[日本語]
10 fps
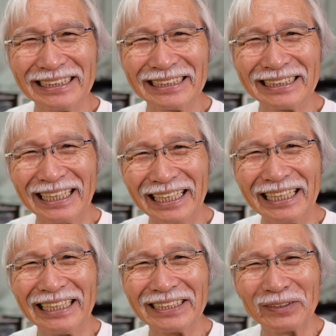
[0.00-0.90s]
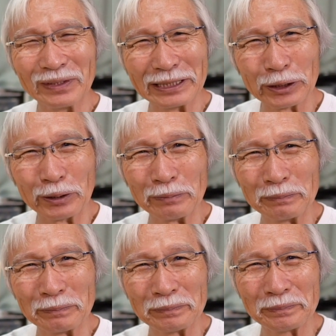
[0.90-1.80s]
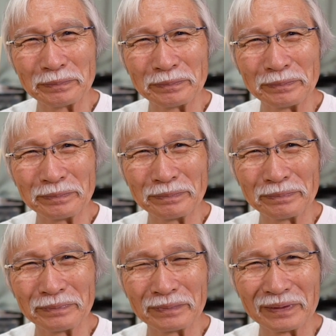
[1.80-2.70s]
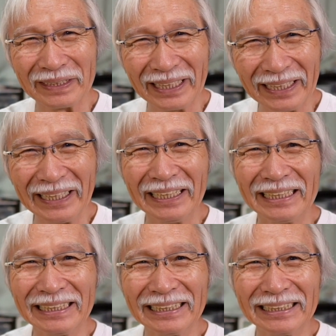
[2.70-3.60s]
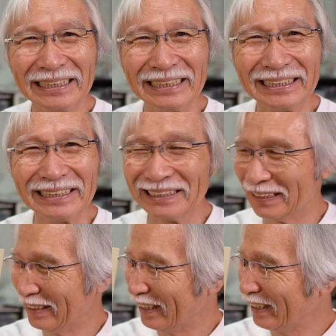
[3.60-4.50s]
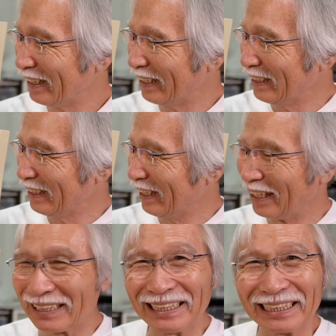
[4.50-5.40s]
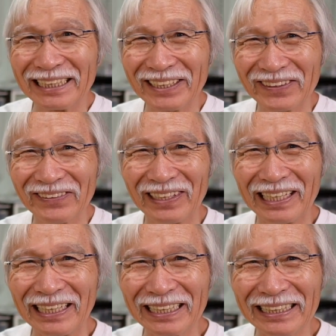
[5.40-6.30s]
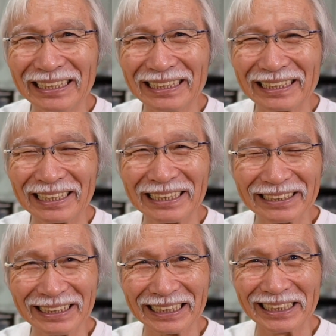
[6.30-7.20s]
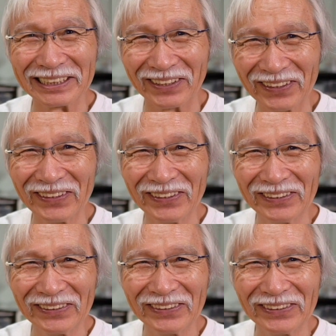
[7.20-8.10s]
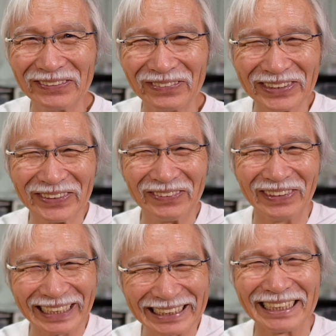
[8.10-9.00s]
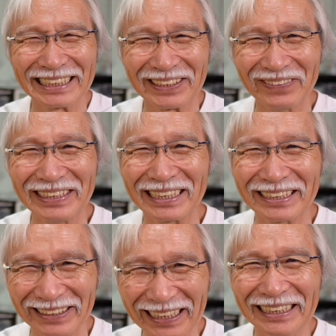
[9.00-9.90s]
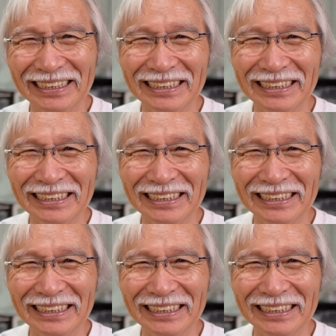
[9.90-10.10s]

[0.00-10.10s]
さあ、どうでしょう。ねえ。なんか赤や黄色の花、描きたくなったでしょもちろんお花じゃなくてもいいんだけどね。